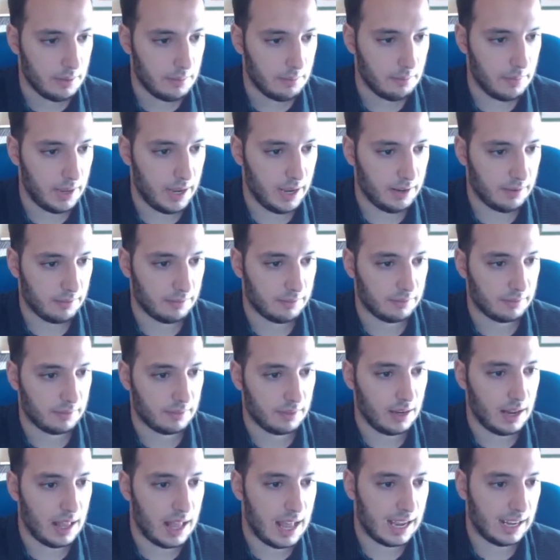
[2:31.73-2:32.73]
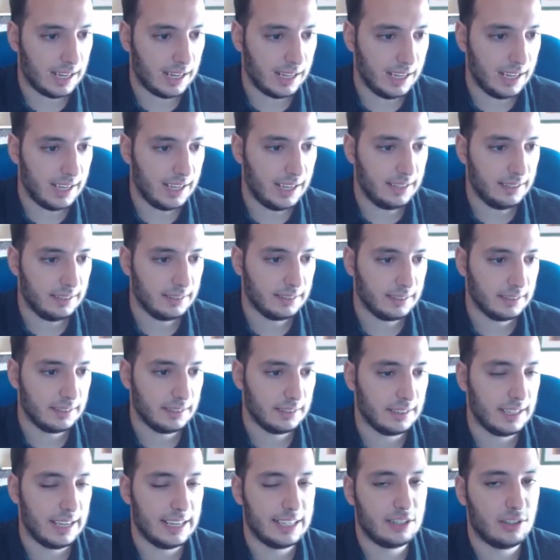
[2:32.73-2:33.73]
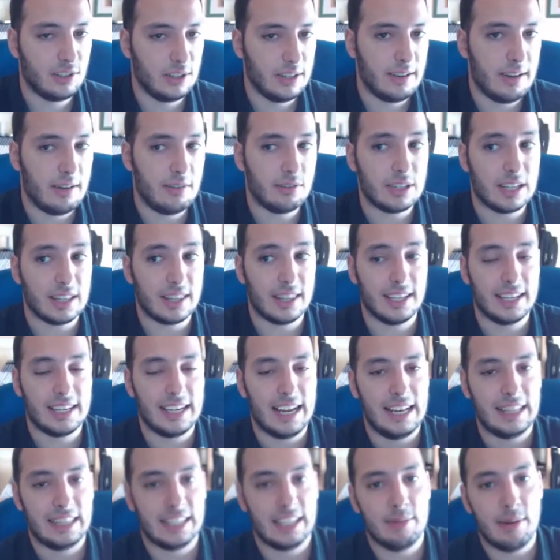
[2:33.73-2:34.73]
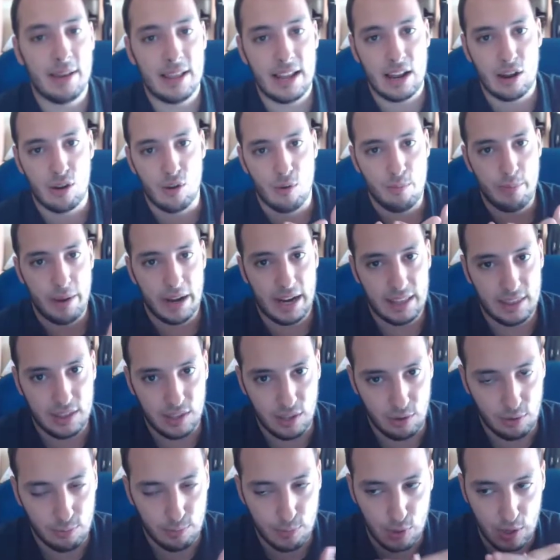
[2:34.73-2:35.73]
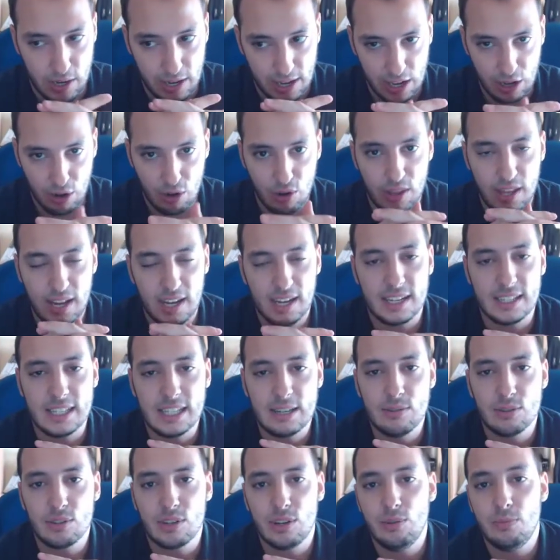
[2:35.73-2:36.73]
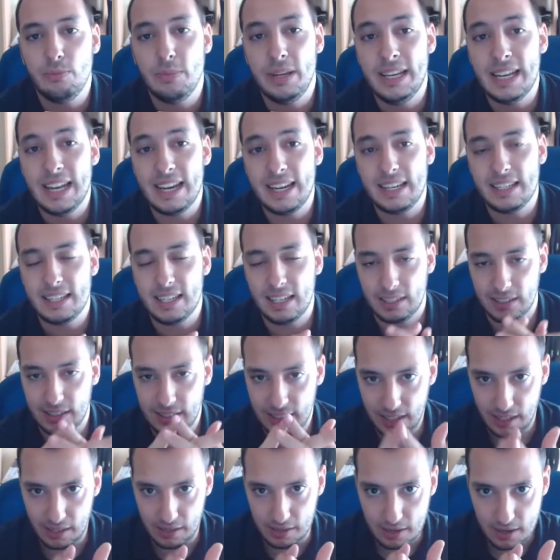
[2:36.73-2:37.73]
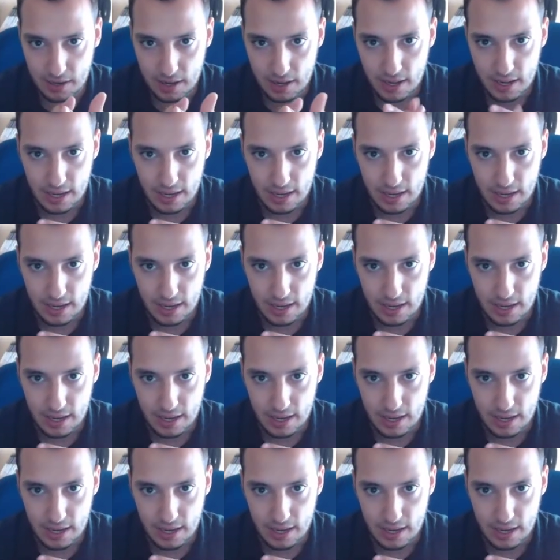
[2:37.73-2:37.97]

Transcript: Bien, aquí es donde vamos a hacer ya el tema de la comparación, porque recordad que estamos en un binary search tree.